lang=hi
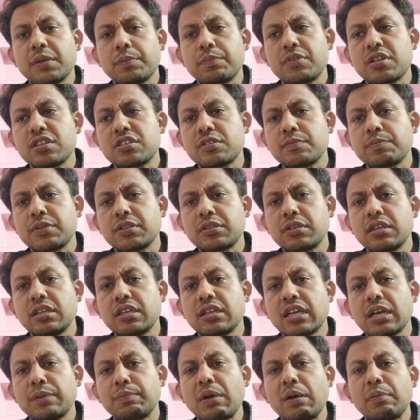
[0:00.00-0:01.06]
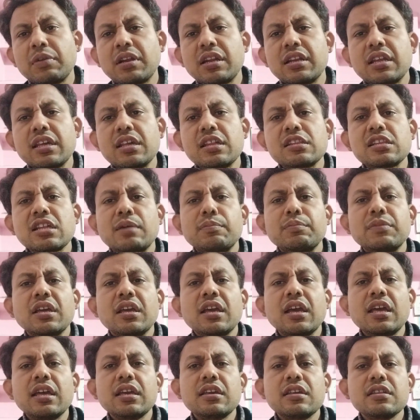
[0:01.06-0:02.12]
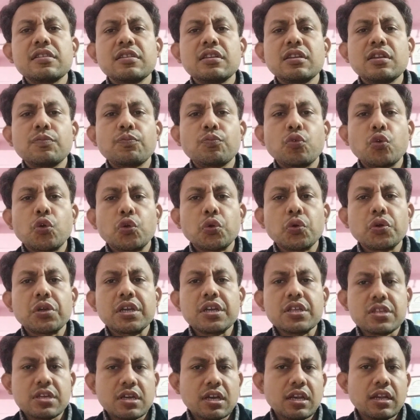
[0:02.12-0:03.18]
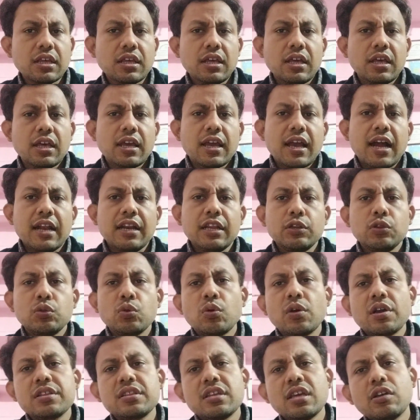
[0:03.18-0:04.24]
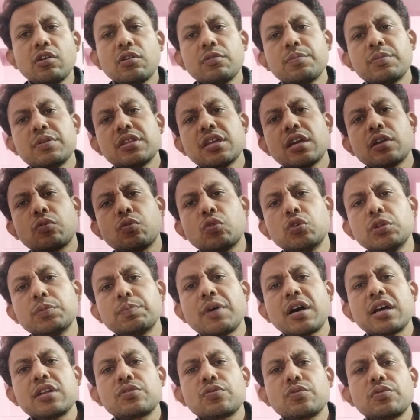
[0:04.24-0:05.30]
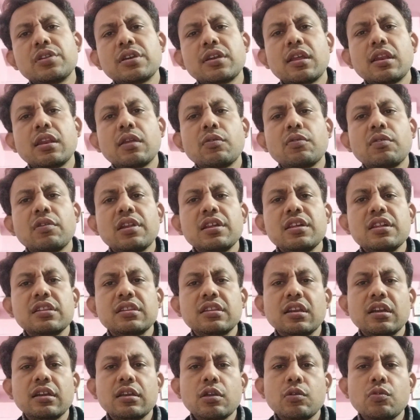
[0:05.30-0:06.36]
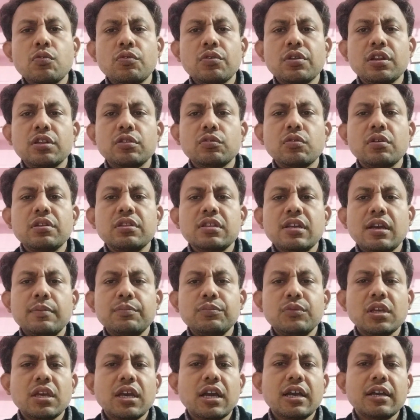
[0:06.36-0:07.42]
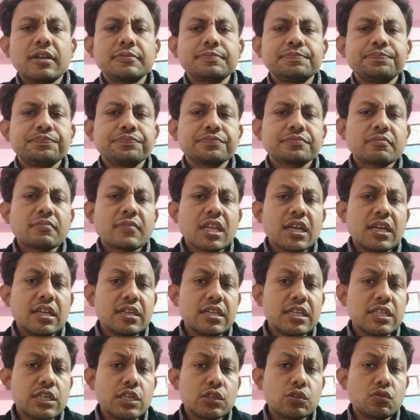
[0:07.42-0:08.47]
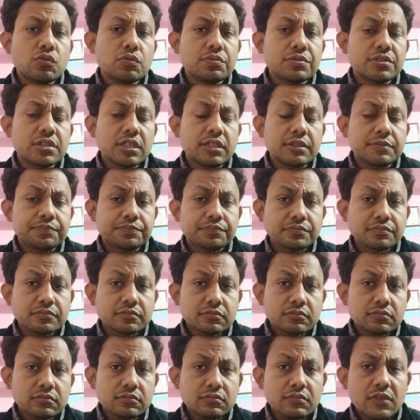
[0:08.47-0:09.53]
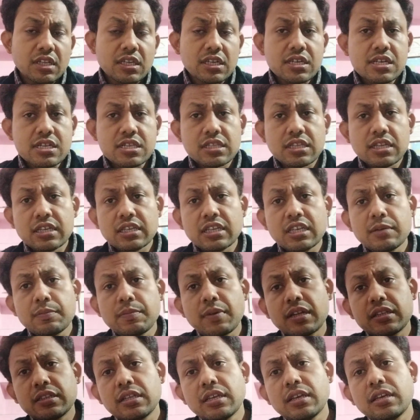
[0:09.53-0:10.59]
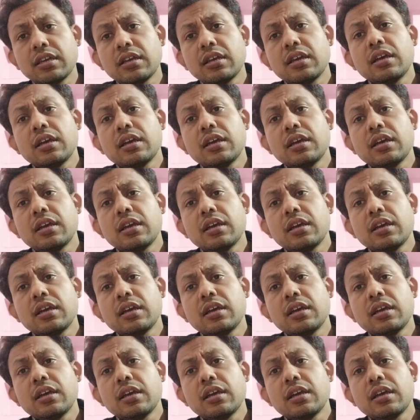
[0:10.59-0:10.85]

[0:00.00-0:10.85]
प्रश्न पत्र लीक का मामला नहीं सामने है किसी ने फोटो खींचकर यानी दो अजय और विजय खुद पास होने के लिए उन्होंने इस तरह की कुकृत को अंजाम दिया है निश्चित रूप से इस तरह की बातें